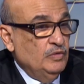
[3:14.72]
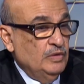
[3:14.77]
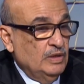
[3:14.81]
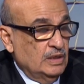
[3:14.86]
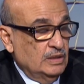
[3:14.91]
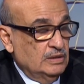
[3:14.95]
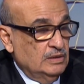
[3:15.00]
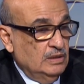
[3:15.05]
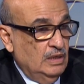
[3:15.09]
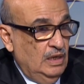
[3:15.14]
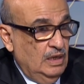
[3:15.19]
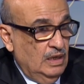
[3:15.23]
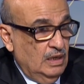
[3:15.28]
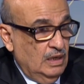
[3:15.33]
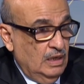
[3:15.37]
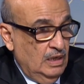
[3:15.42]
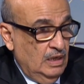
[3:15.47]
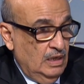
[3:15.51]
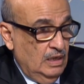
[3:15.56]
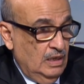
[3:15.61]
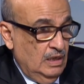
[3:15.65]
القطاع
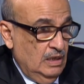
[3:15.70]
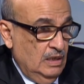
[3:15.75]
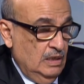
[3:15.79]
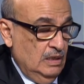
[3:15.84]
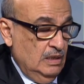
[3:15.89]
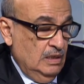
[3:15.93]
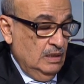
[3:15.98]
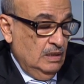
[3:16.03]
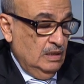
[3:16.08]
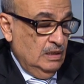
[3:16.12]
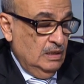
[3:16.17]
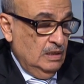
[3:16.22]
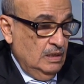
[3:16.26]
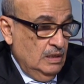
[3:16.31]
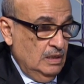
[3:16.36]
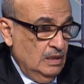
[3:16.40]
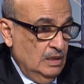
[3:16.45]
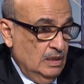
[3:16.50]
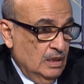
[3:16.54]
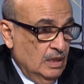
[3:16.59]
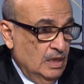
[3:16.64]

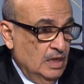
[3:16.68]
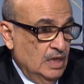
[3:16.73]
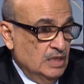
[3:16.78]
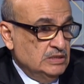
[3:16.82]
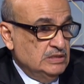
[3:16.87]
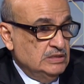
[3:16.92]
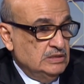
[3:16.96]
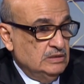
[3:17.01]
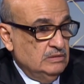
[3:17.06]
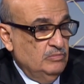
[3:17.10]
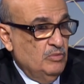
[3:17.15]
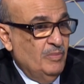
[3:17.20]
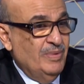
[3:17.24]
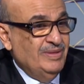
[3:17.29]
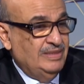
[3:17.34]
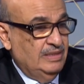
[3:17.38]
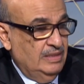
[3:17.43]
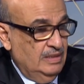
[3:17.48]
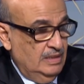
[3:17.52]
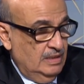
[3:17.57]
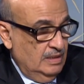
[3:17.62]
آه، الخاص
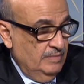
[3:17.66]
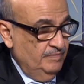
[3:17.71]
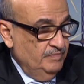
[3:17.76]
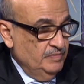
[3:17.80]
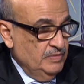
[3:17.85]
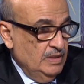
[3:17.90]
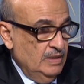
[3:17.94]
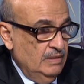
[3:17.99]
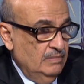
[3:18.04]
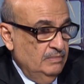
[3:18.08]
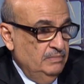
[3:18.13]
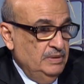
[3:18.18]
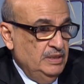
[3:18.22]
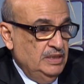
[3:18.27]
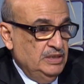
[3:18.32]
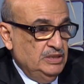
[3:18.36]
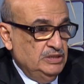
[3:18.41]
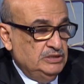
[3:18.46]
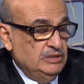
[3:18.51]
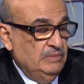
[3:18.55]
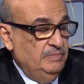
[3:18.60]
ممثل
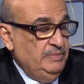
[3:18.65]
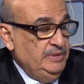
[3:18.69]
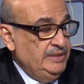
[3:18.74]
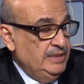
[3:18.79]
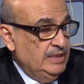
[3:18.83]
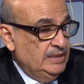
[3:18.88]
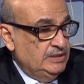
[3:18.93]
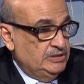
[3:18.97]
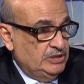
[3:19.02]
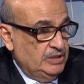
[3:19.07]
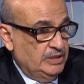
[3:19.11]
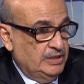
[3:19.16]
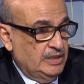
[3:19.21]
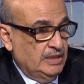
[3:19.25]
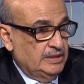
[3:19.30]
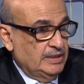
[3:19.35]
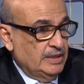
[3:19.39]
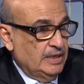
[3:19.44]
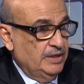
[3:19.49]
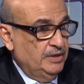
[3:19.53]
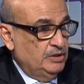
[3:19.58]
بجمعية شركات
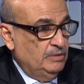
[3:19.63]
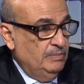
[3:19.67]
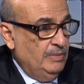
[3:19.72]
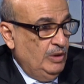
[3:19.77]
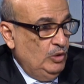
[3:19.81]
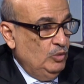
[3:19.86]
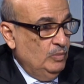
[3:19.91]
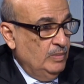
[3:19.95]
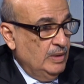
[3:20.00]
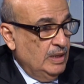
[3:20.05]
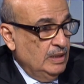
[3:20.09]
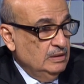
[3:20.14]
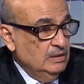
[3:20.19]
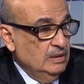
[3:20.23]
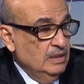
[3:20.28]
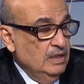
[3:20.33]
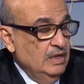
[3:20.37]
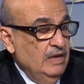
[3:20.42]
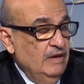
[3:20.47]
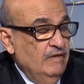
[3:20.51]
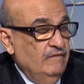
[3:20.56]
تقنية المعلومات
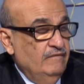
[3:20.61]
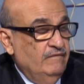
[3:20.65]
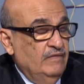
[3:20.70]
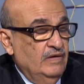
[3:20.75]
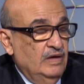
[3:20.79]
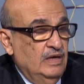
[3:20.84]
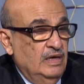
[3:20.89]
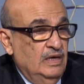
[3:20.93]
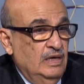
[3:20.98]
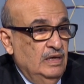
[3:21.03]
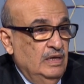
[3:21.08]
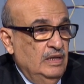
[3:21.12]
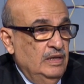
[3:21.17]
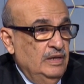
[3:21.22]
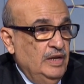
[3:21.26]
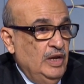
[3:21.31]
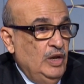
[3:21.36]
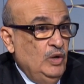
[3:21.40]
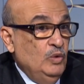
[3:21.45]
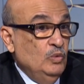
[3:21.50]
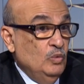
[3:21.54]

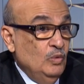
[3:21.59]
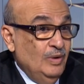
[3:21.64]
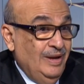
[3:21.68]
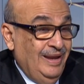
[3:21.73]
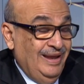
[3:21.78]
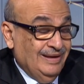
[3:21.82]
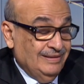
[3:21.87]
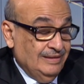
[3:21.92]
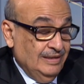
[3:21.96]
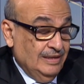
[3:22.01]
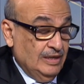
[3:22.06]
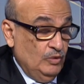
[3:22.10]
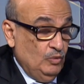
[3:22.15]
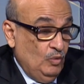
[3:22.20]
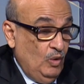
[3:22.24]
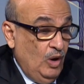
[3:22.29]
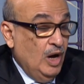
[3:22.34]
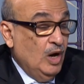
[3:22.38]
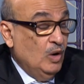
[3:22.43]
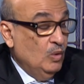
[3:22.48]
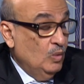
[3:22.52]
فنحن الحقيقة
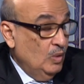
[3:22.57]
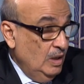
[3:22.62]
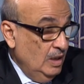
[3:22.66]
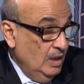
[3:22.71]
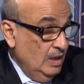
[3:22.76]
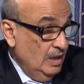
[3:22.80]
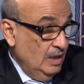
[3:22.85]
نحاول